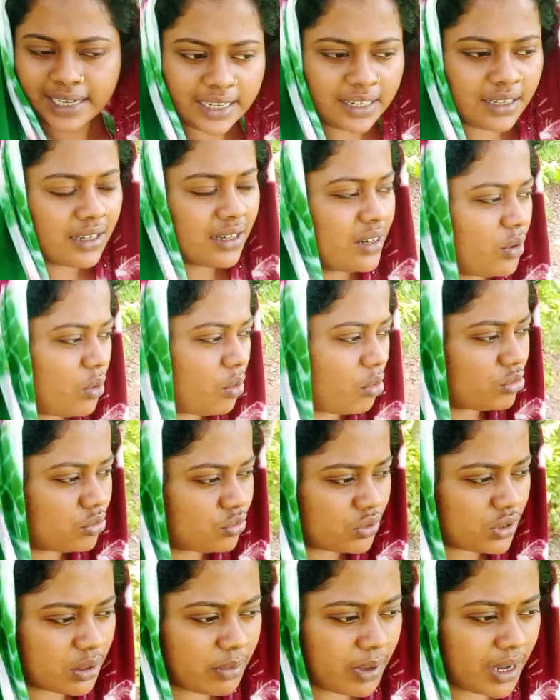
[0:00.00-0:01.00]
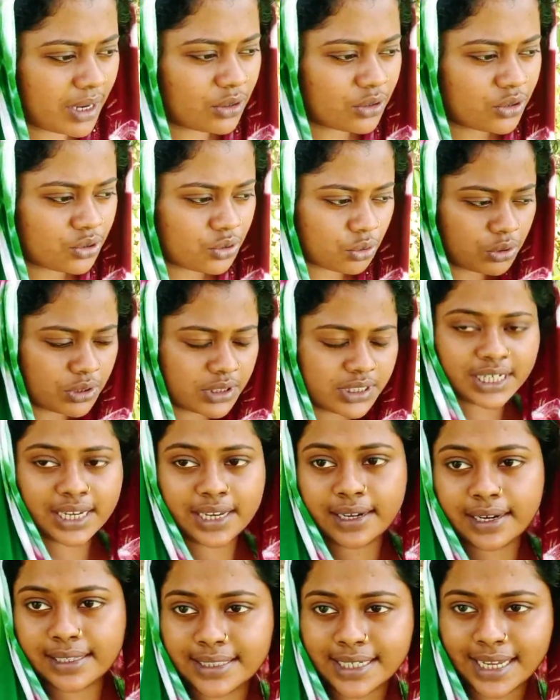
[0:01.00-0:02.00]
নেটটা না অতটা ভালো
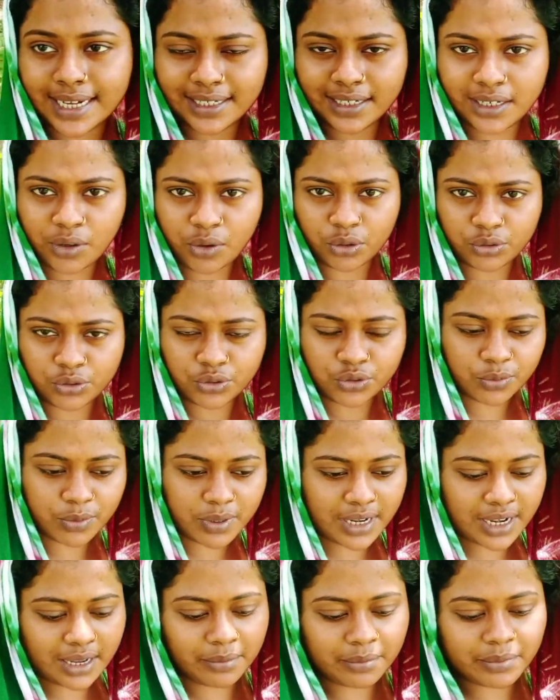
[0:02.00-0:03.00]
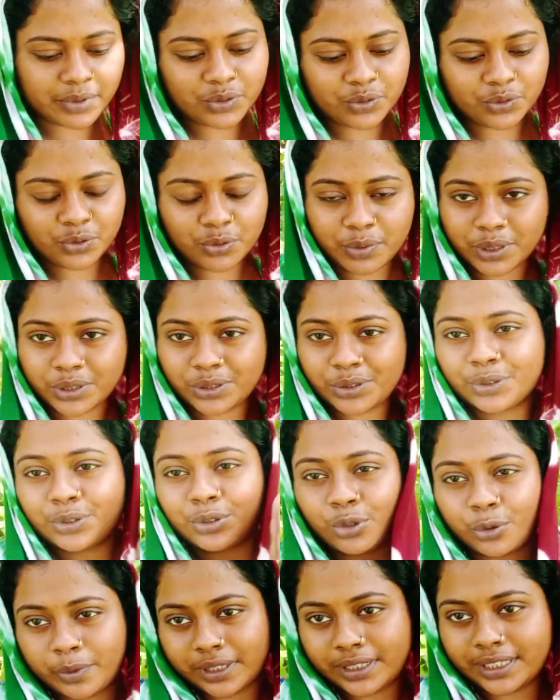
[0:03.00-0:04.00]
চলছেই না জানি না কত সময় লাগবে শুধুমাত্র
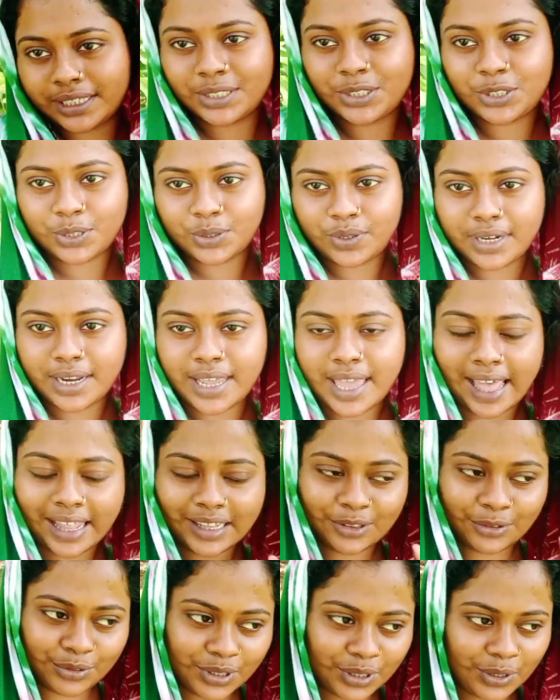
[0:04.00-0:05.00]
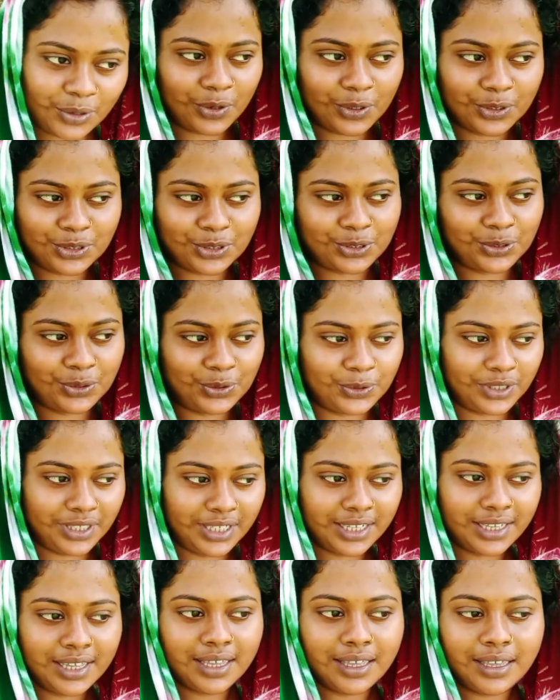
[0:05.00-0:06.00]
তোমাদের জন্য এতটা কষ্ট
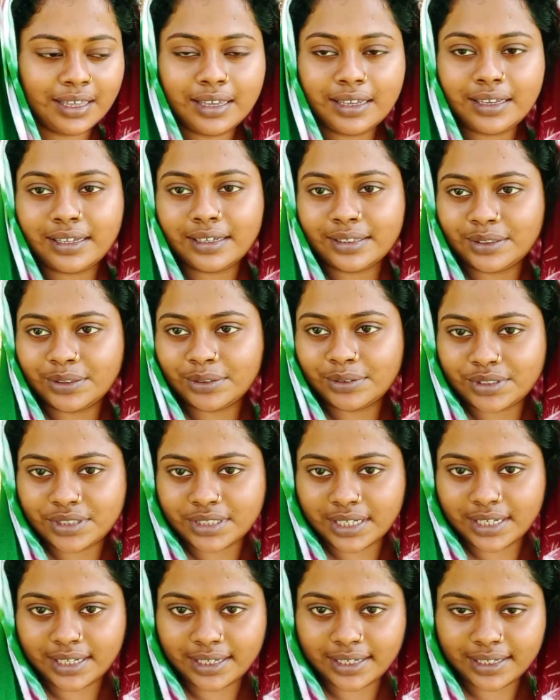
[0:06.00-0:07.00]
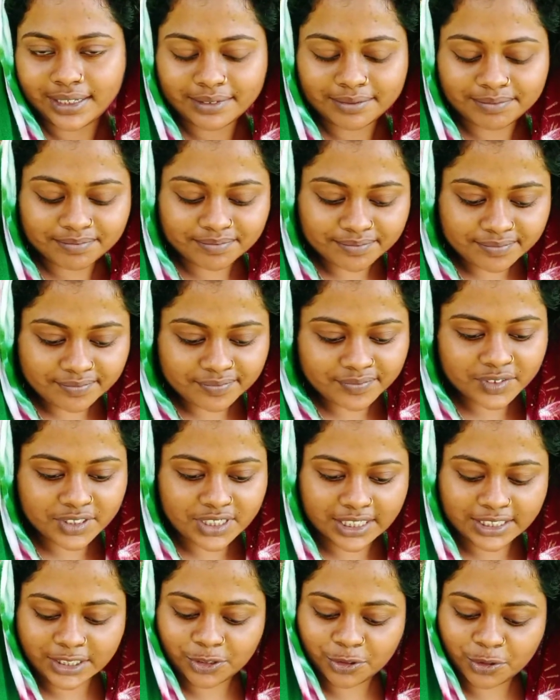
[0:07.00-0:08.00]
করি কিন্তু যে
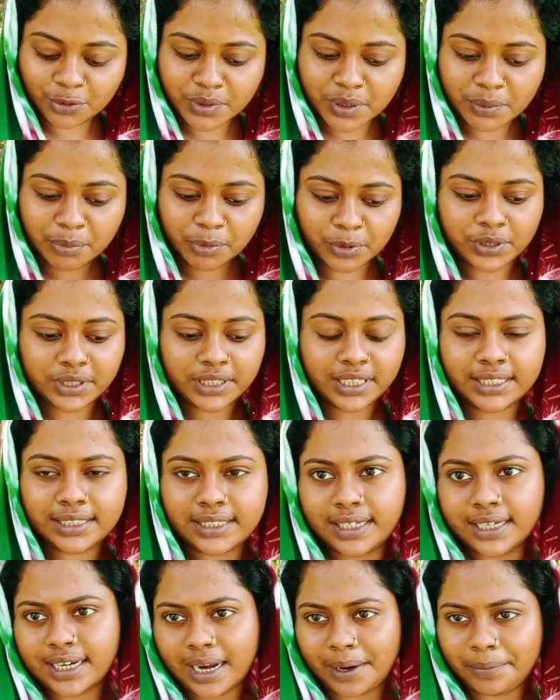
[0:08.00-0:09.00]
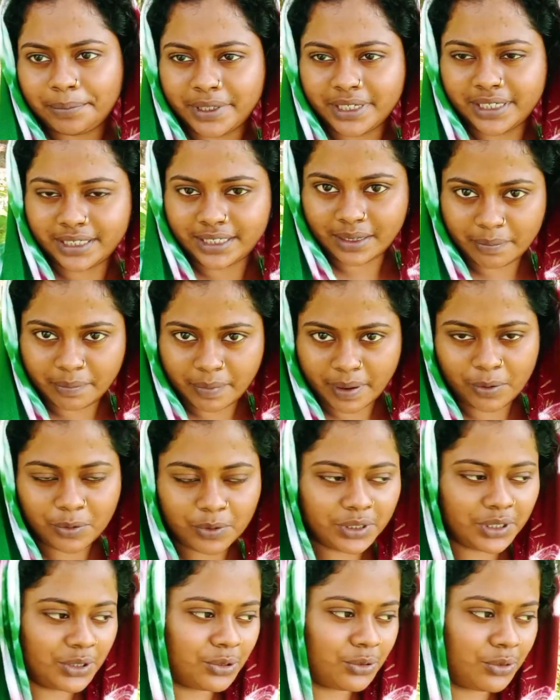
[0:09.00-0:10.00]
যাতে তোমরা প্রত্যেক দিনের আপডেটটা পাও
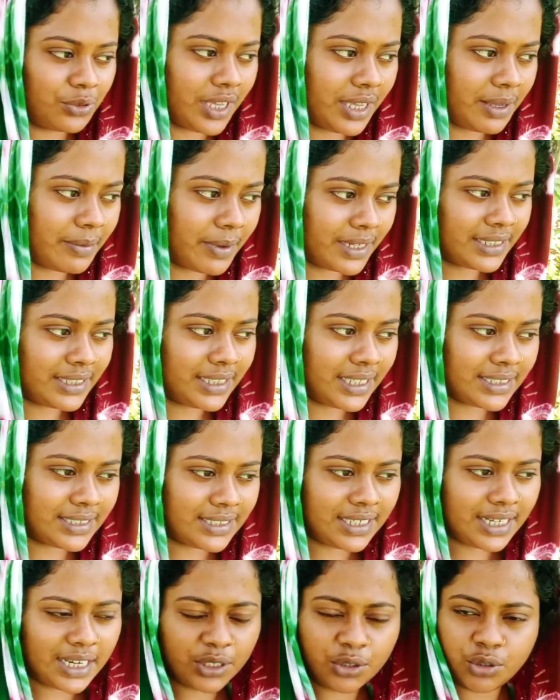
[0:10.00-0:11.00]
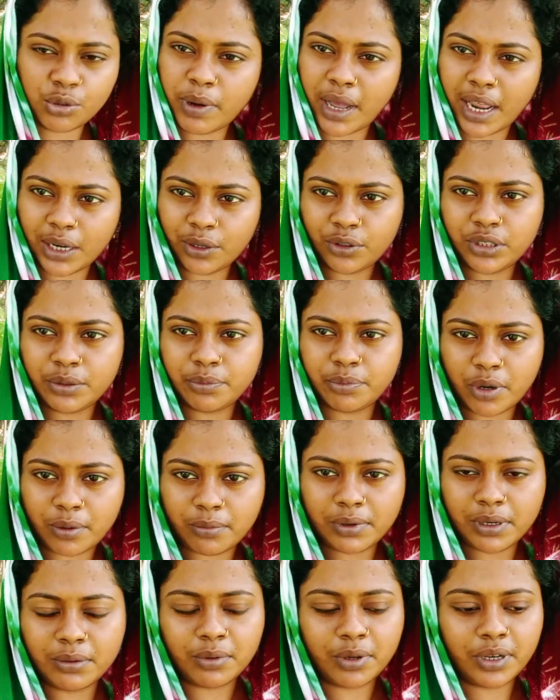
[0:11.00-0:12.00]
কিন্তু এই বাড়িতে এসে না একটু ভালোই
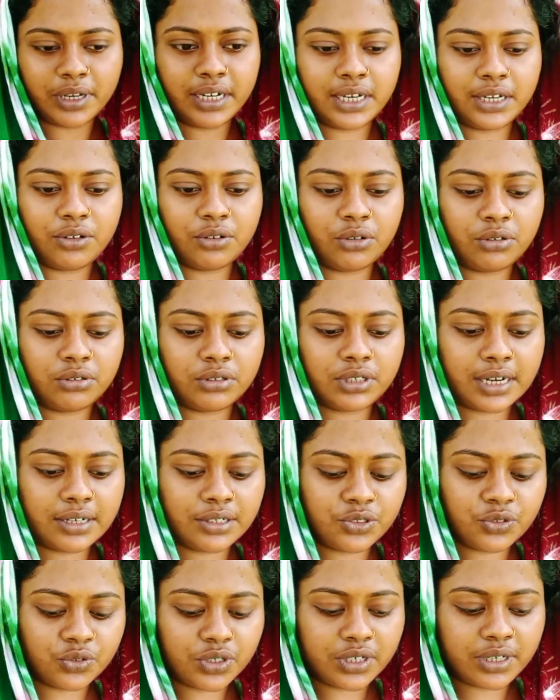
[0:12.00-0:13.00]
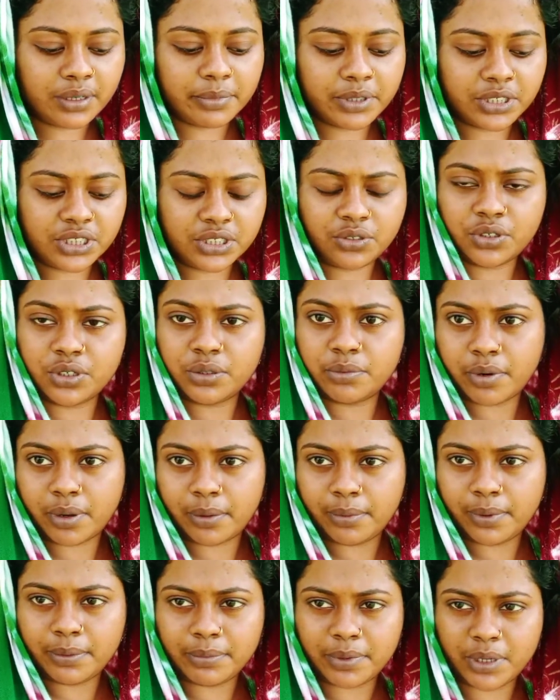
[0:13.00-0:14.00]
প্রবলেম হয় নেটওয়ার্কটার জন্য বেশি করে
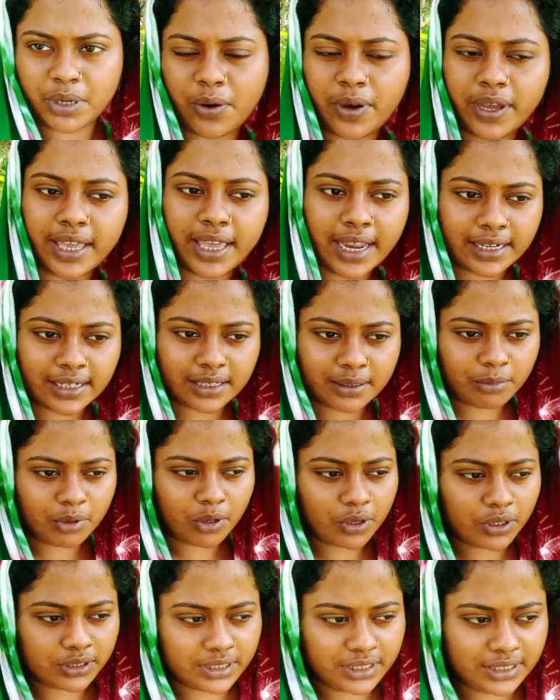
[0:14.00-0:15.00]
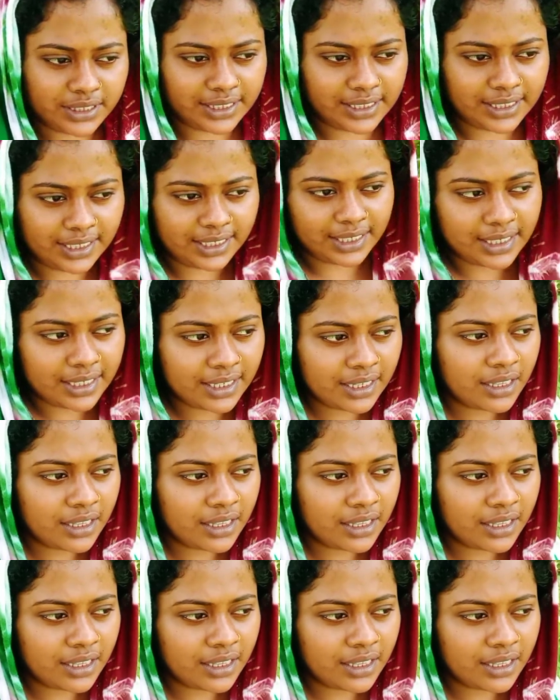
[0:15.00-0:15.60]
প্রবলেমটা হয় একটা ব্লগ দিতে গেলে